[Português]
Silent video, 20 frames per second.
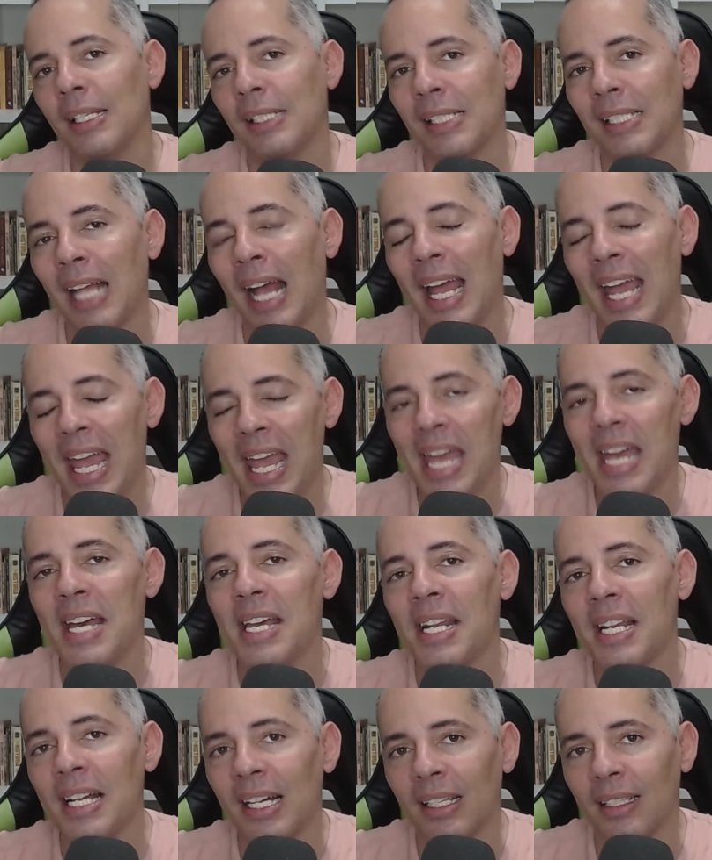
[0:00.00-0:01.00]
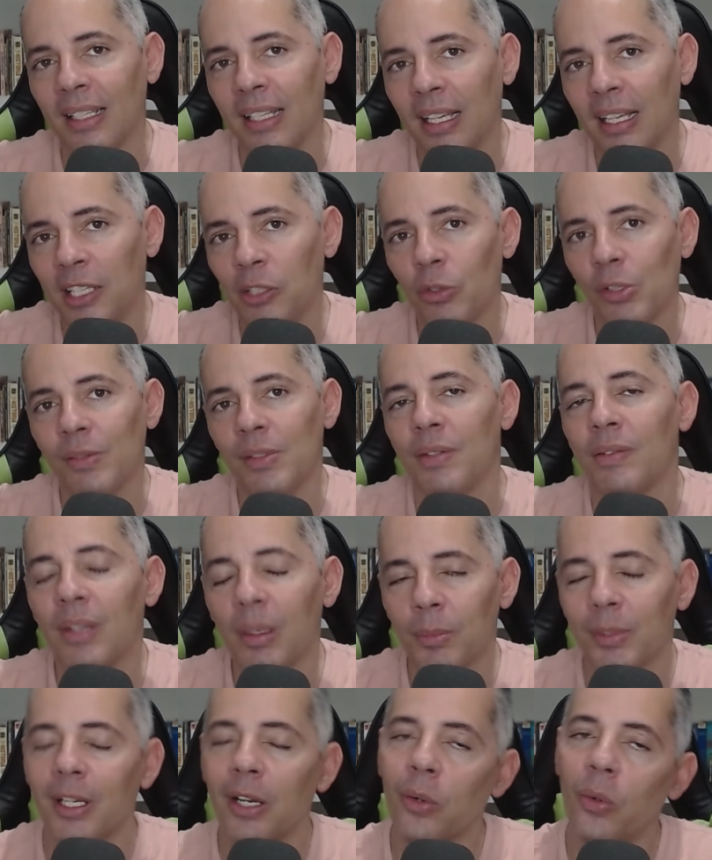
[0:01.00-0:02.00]
essa era né, que nós
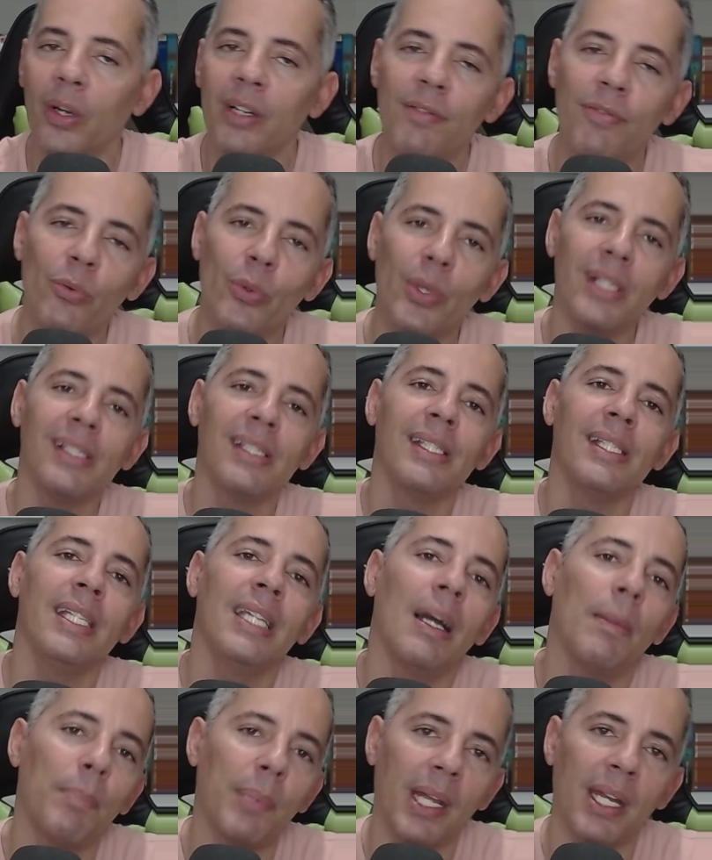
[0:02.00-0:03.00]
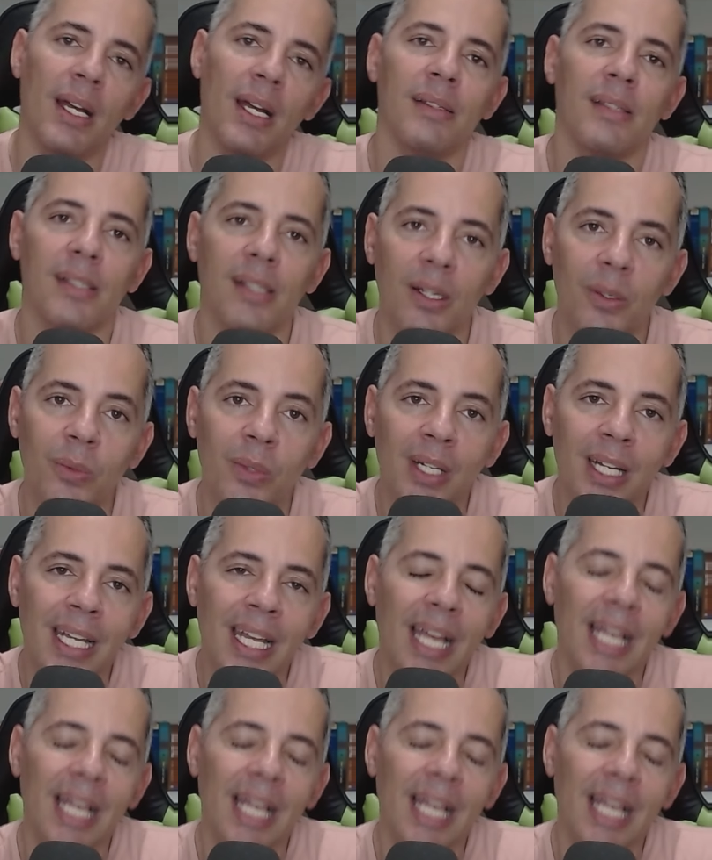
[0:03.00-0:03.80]
vivemos agora influencia a pregação.